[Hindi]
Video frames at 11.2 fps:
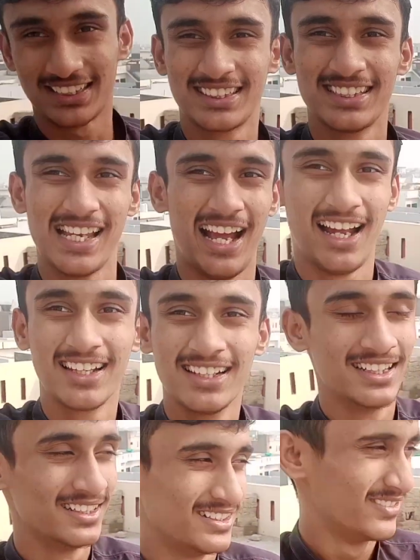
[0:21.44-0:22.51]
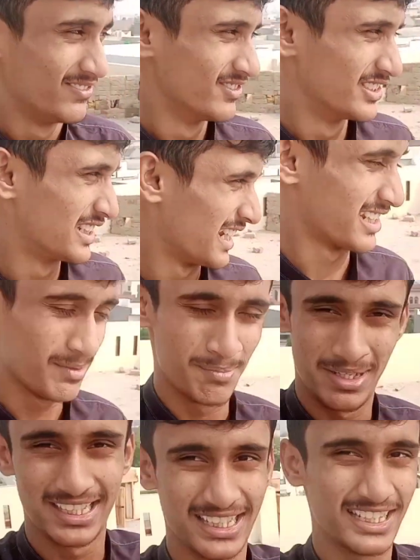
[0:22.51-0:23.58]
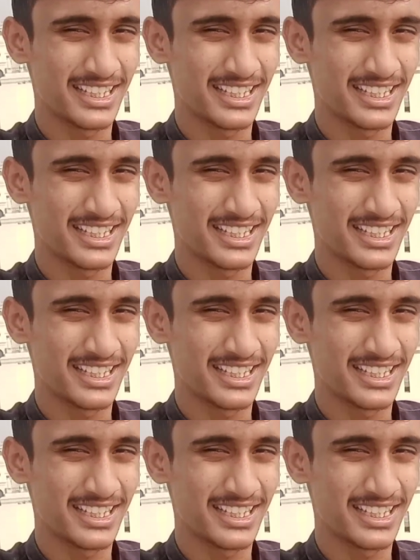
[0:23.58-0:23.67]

यस यार मुझे इतनी उम्मीद नहीं